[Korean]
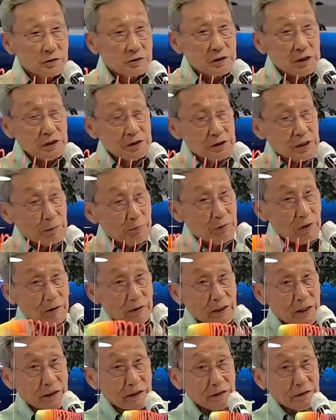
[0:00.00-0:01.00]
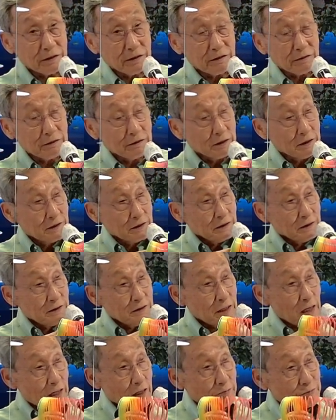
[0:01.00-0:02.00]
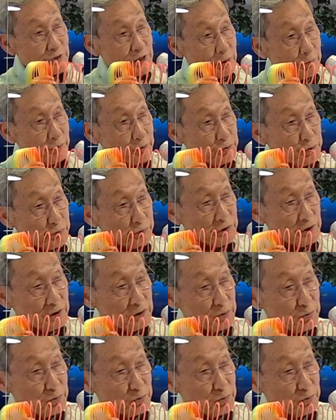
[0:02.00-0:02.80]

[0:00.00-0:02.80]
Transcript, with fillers: T세포 안에 있는 이 암세포 죽이는